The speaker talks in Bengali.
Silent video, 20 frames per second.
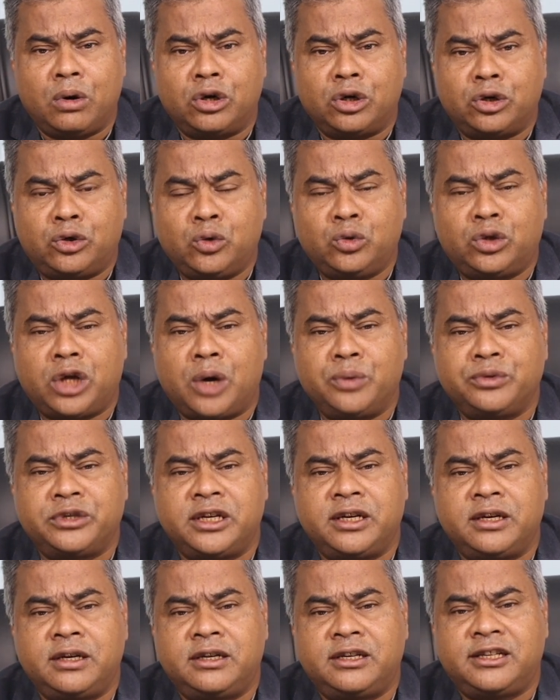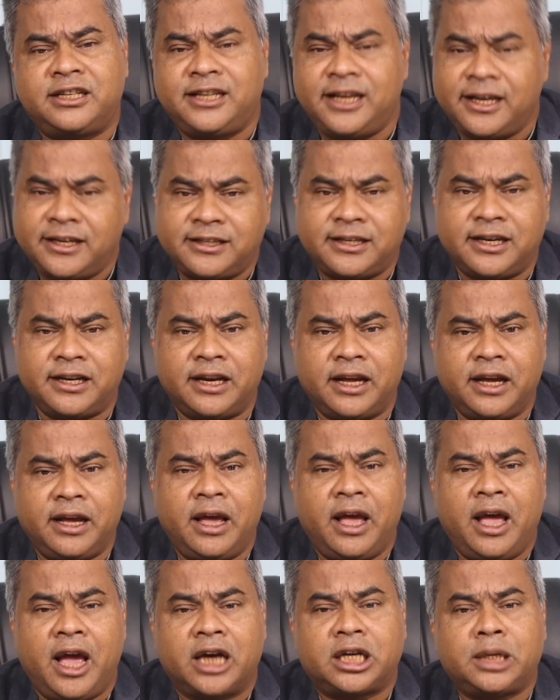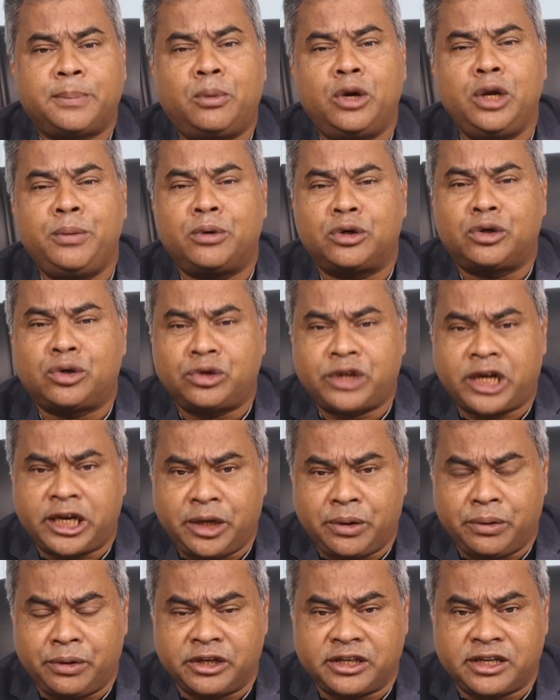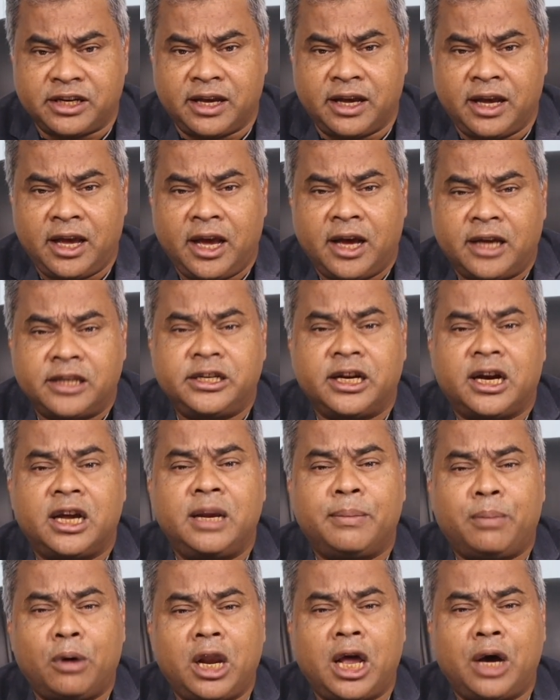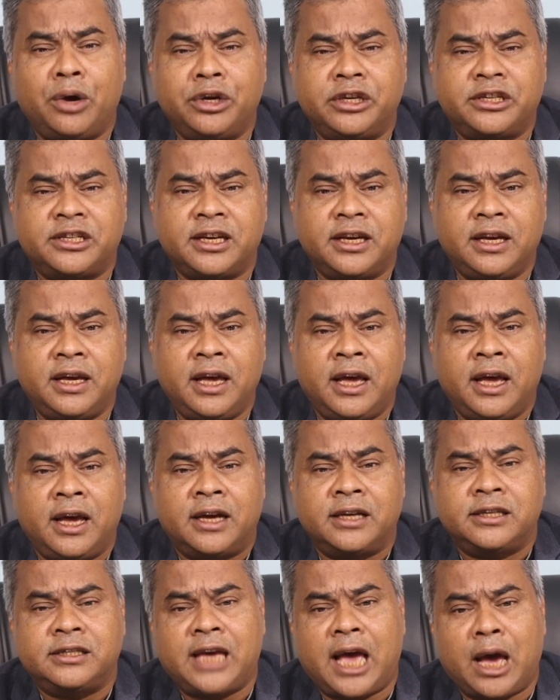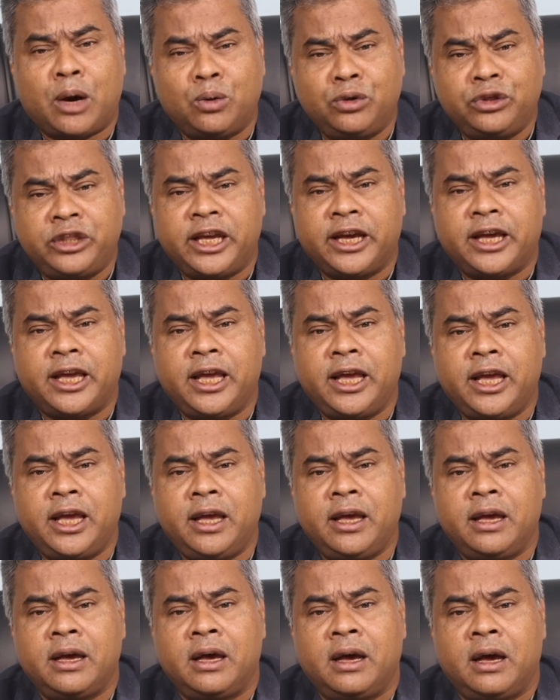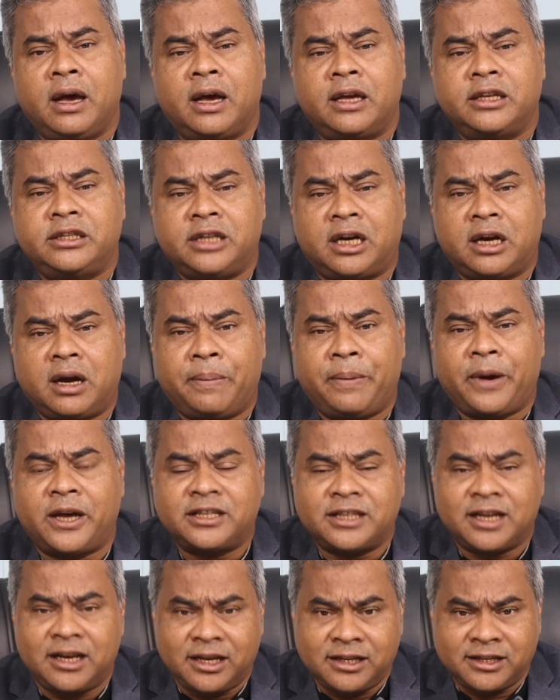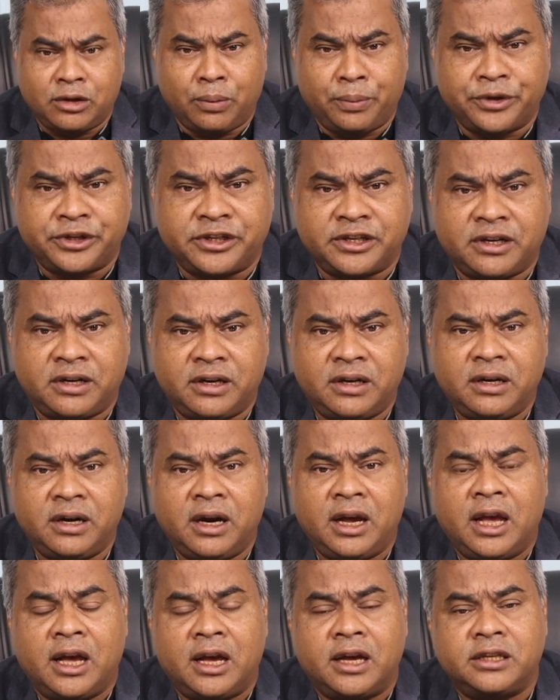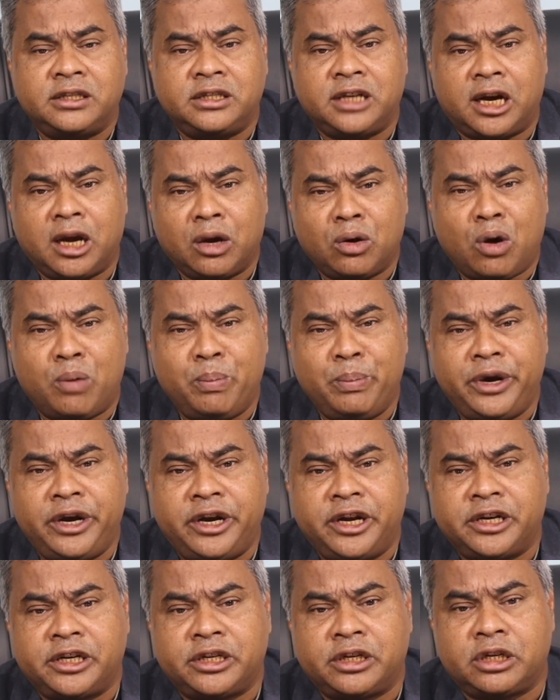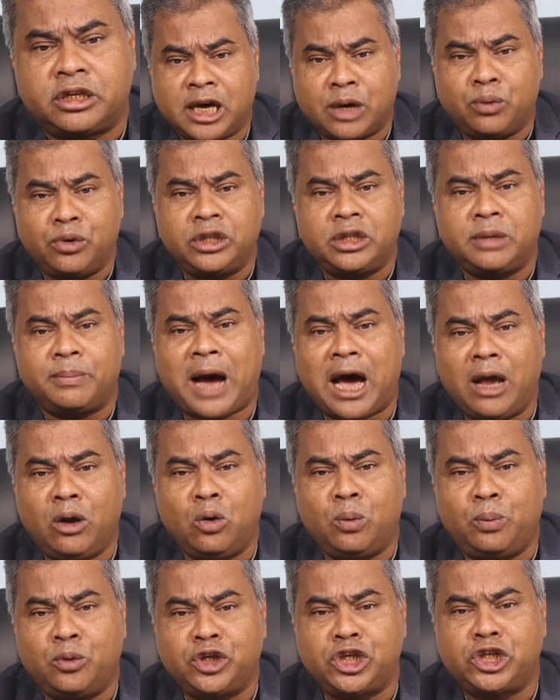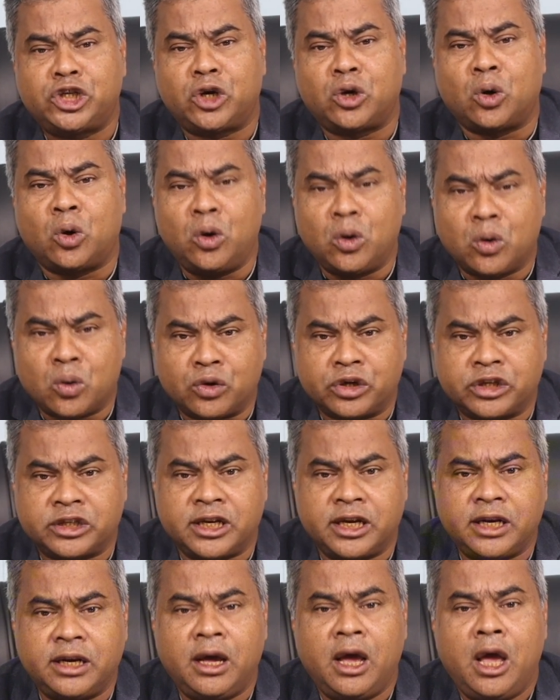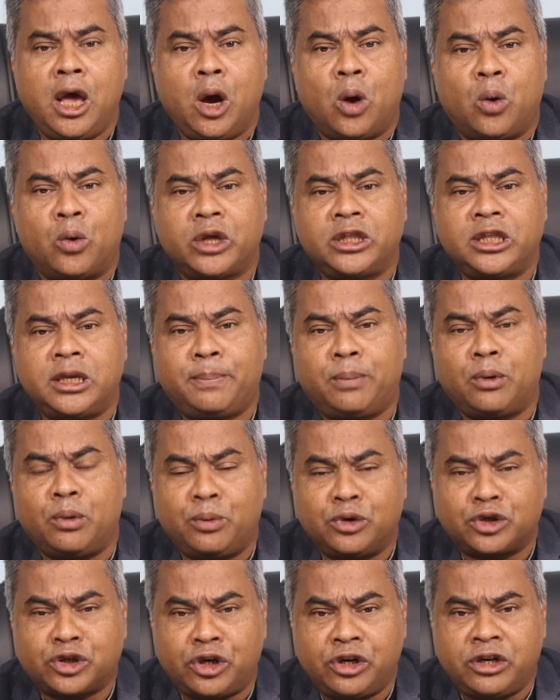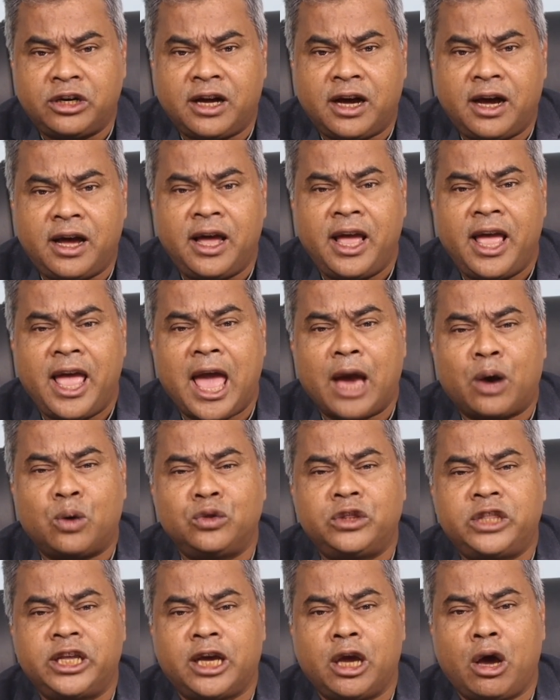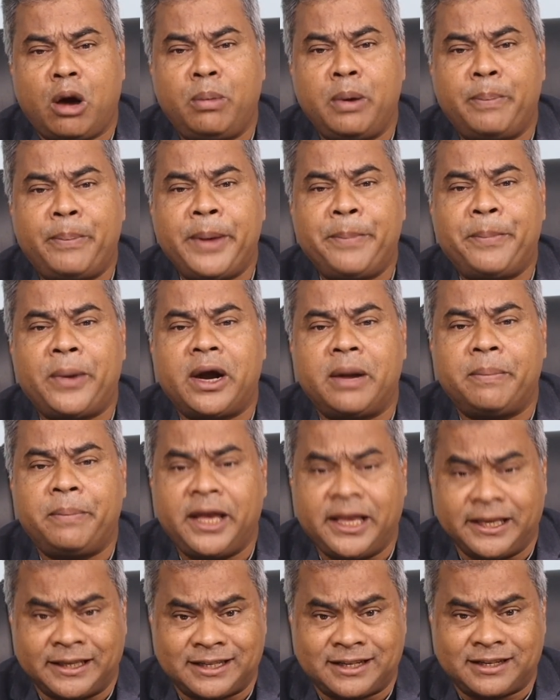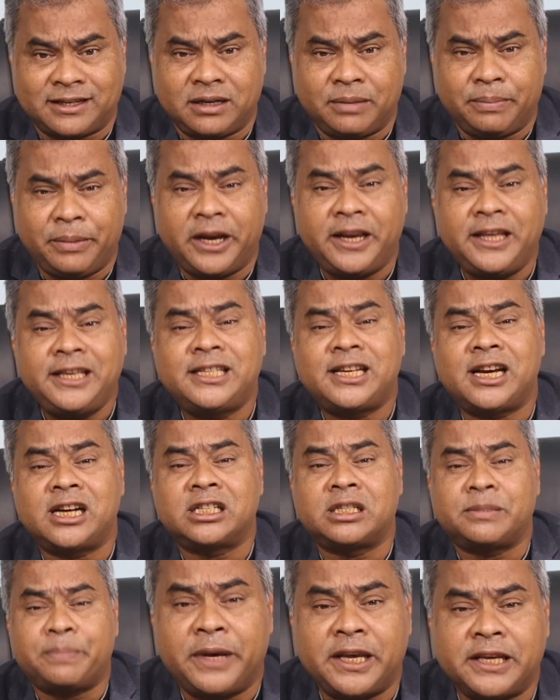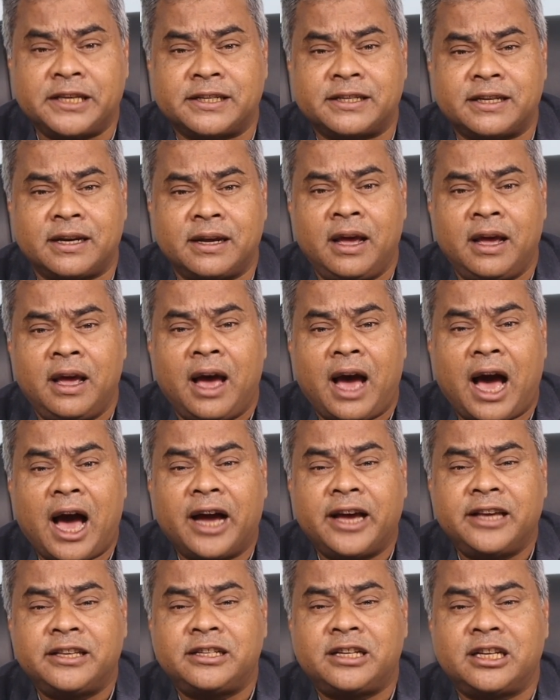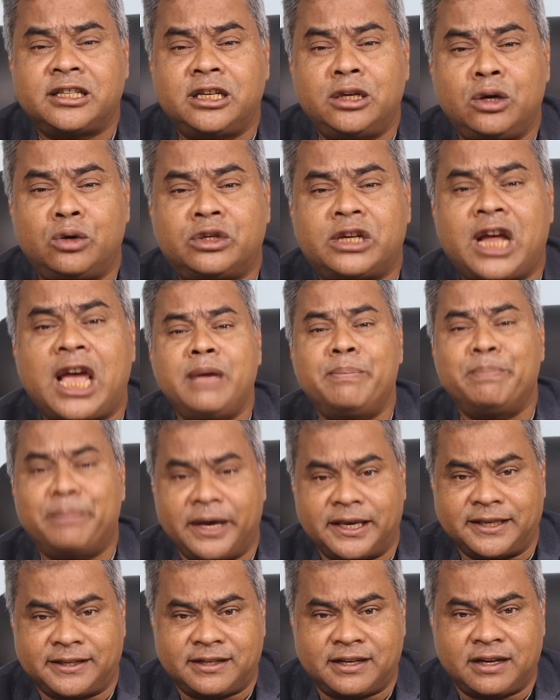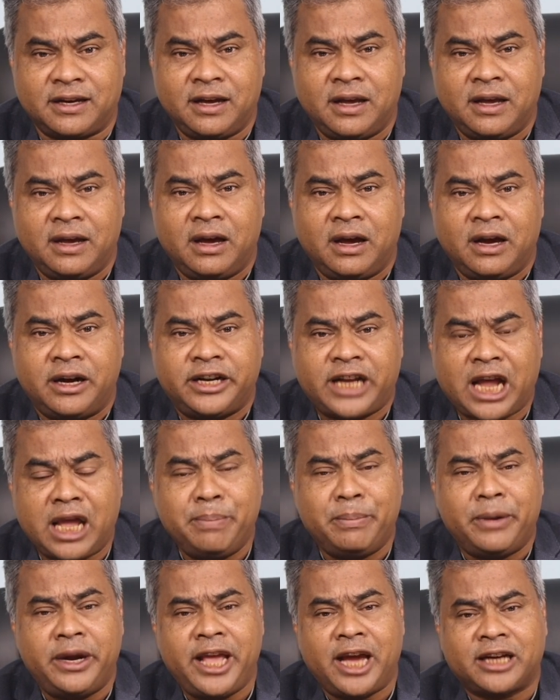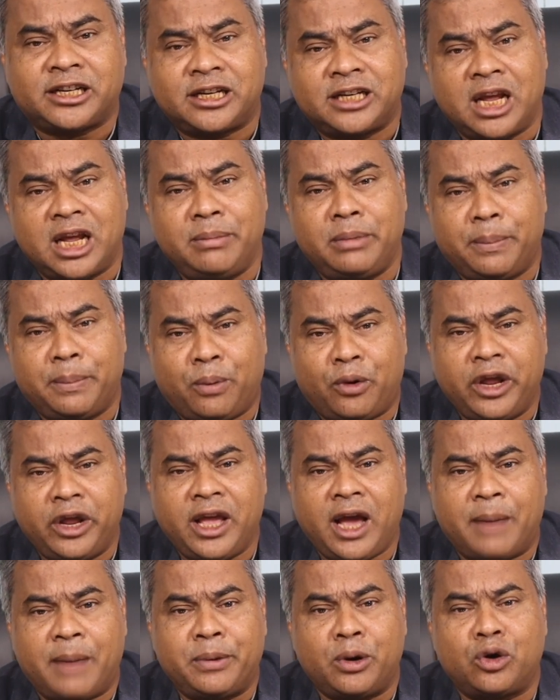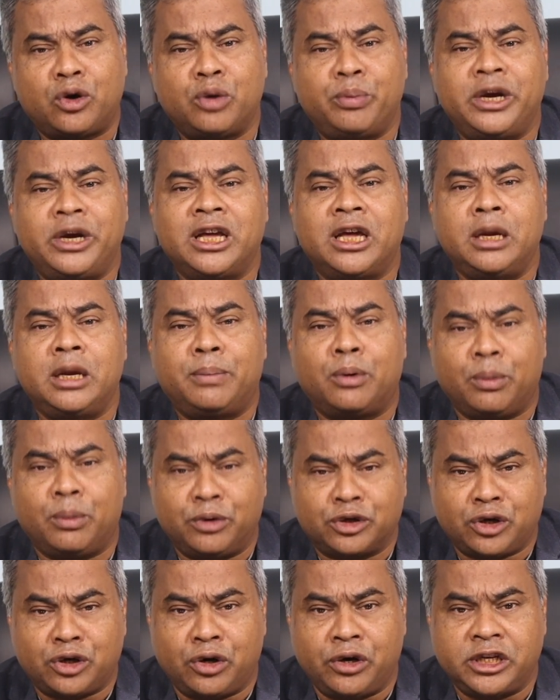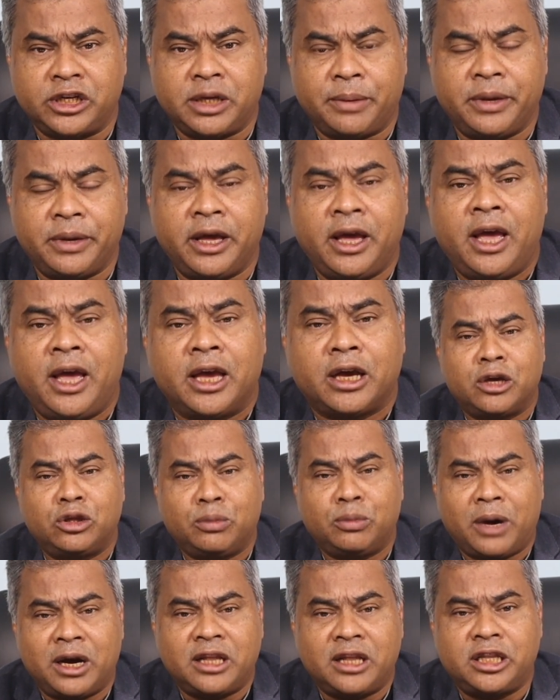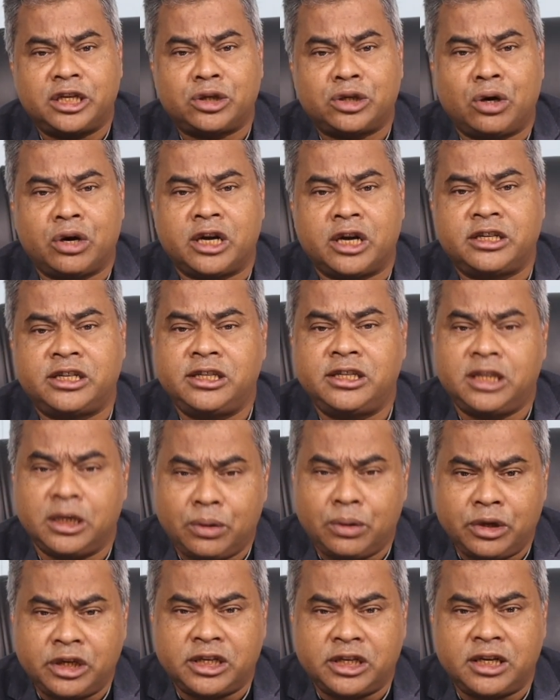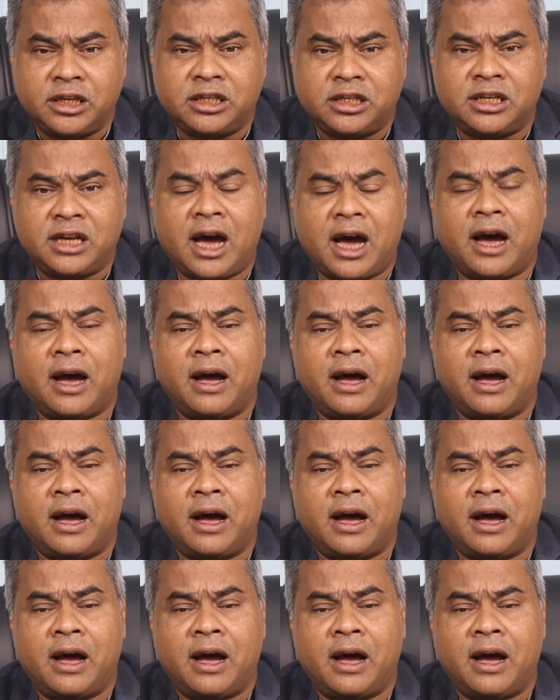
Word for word: টু থাউজেন্ড সিক্সটিনে একটা পরিবর্তন জারি করেছে যেখানে বলা হয়েছে যে এখন থেকে যারা ফার্স্ট ক্লাস অফিসার যারা গভর্নমেন্টের চাকুরিতে ভালো পজিশন হোল্ড করছে ওনাদের প্রমোশনটা এখন থেকে হবে পেপার বেসড বা রিসার্চ বেসড আগে যেটা ছিল টাইম বেসড টাইম মানে একটা টাইমের পরে আপনার অটোমেটিক্যালি প্রমোশন হয়ে যাবে কিন্তু বাংলাদেশ সরকার চিন্তা করেছেন যে না